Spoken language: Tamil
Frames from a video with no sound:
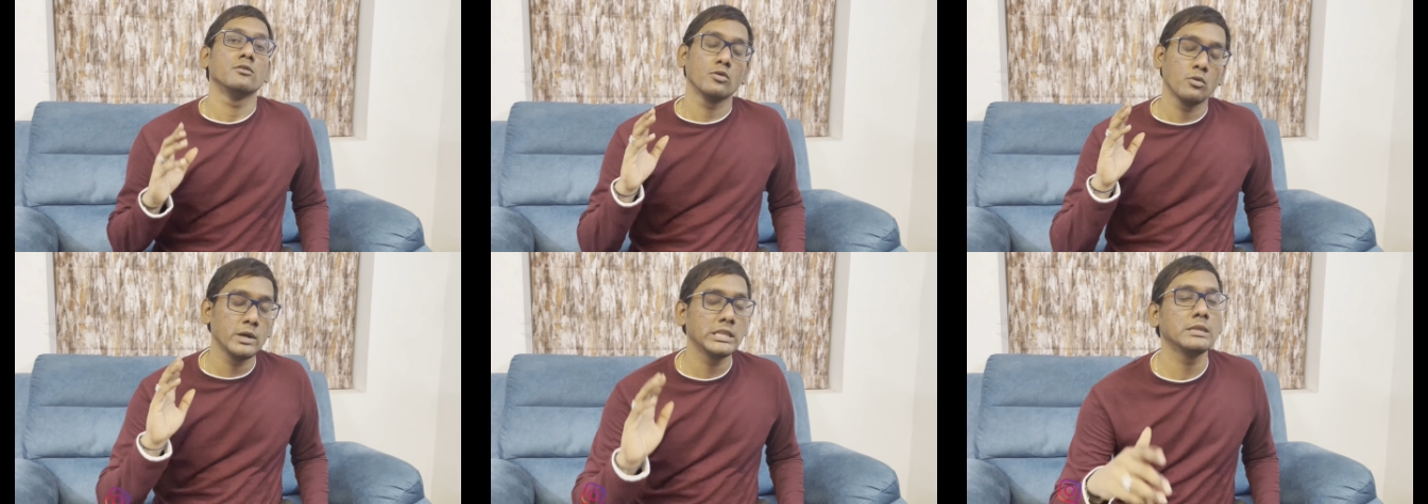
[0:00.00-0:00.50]

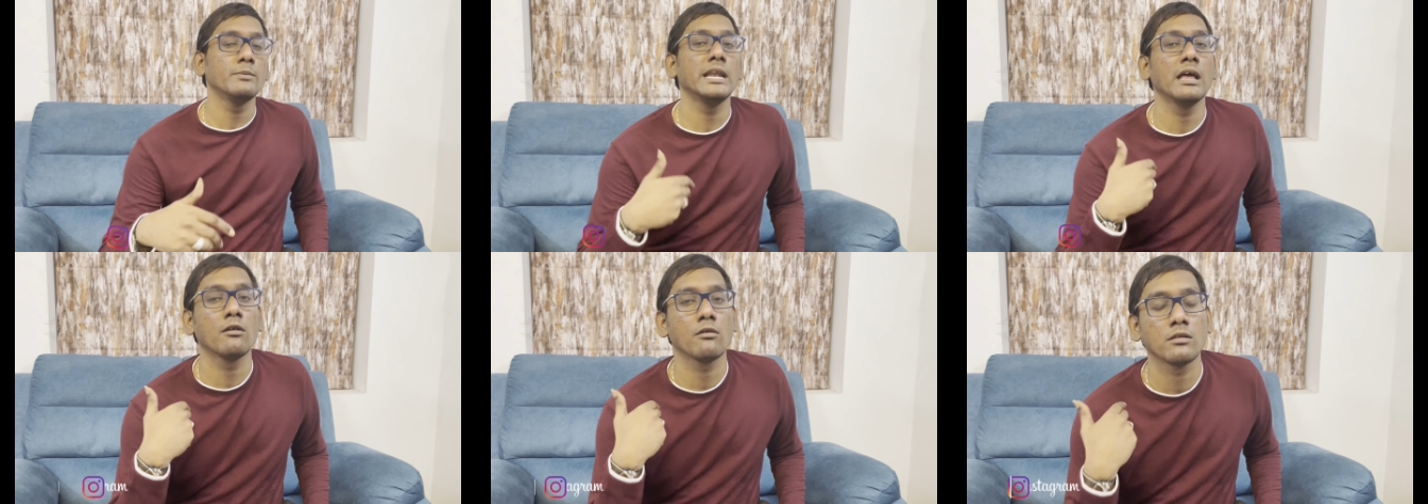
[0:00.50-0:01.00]
ஸோ வித்
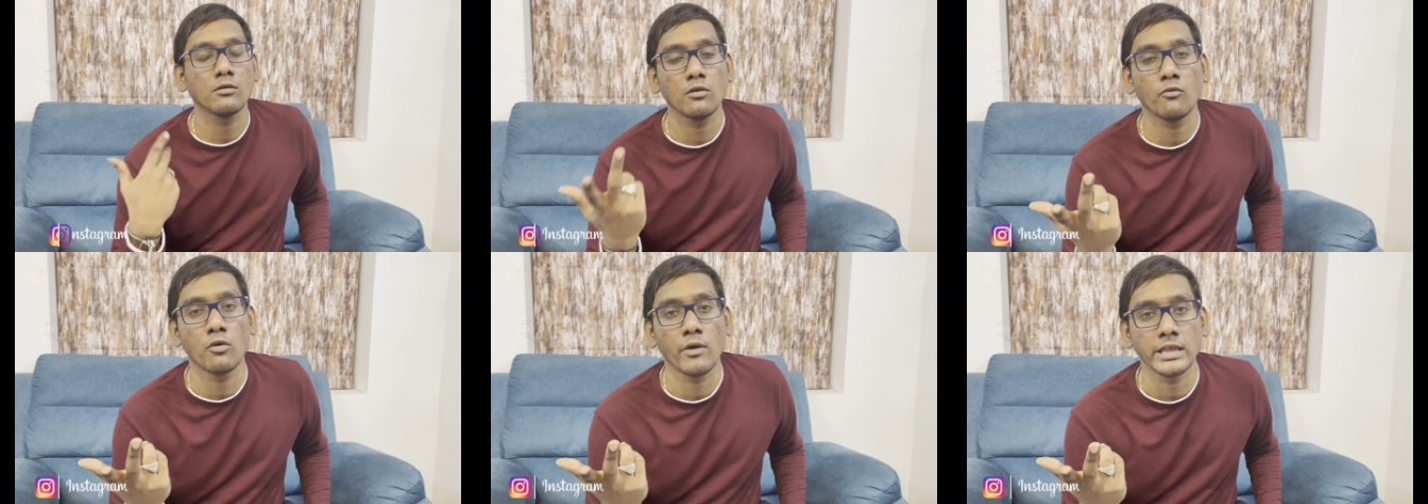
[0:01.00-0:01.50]
பில்லி அவர் வந்து
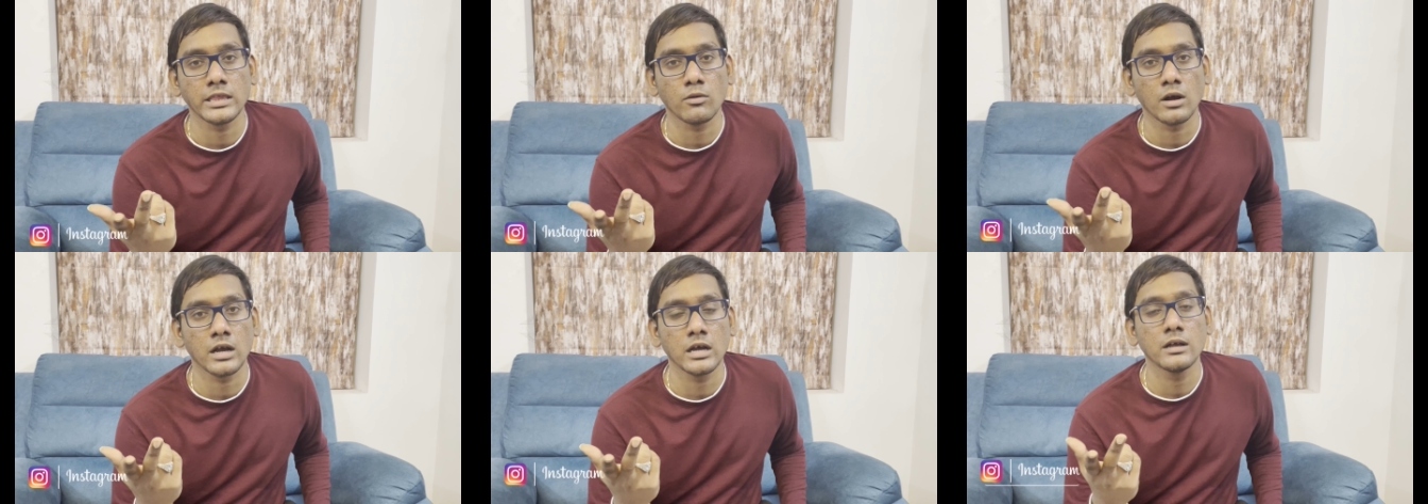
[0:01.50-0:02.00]
உங்களுக்கு ஃபோன் வாங்கி
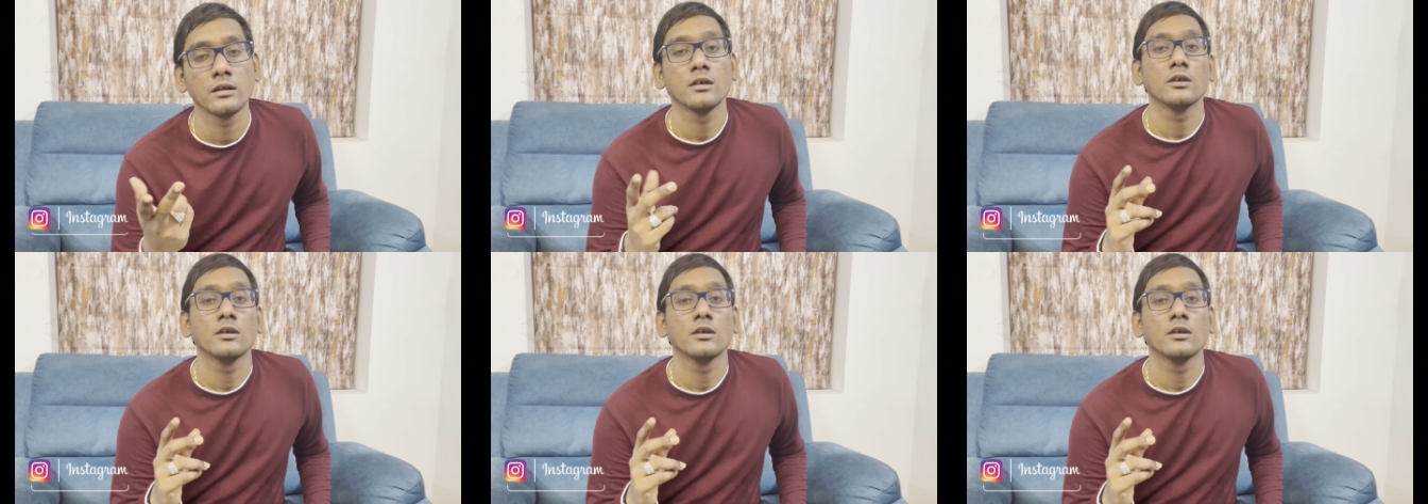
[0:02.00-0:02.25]
தருவாங்க